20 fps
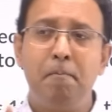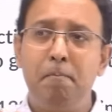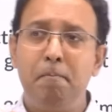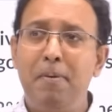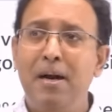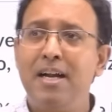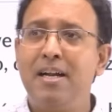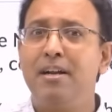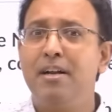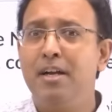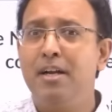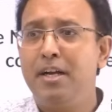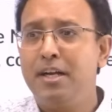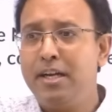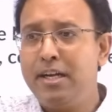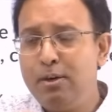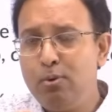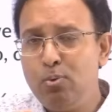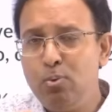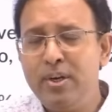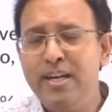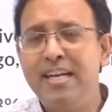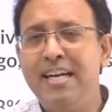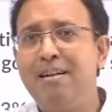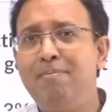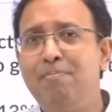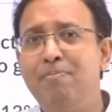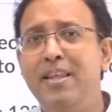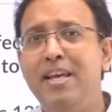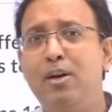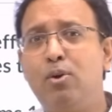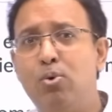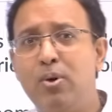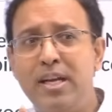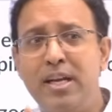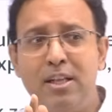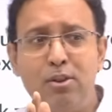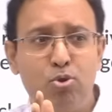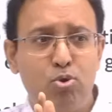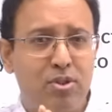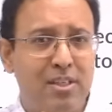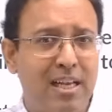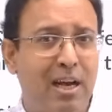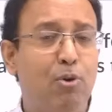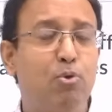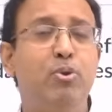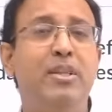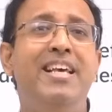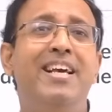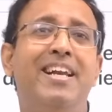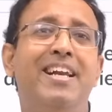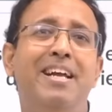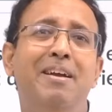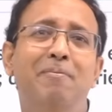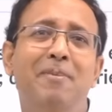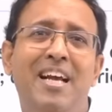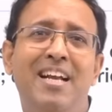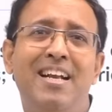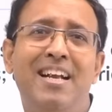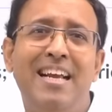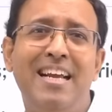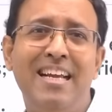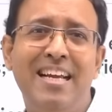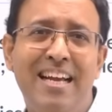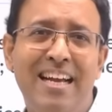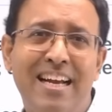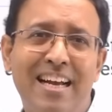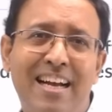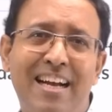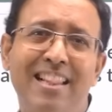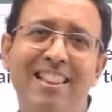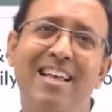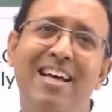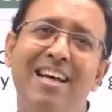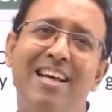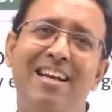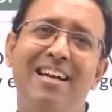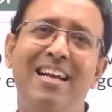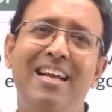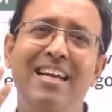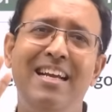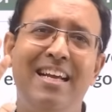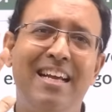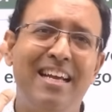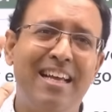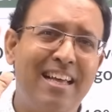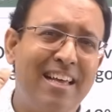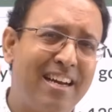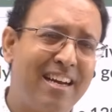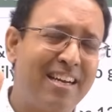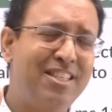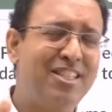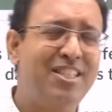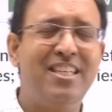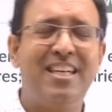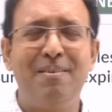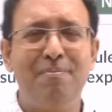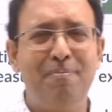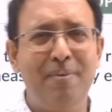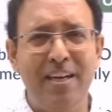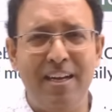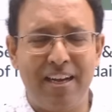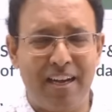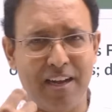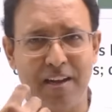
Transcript: बट क्योंकि आप देखोगे तो सऊदी अरेबिया नहीं है कतार नहीं है रशिया भी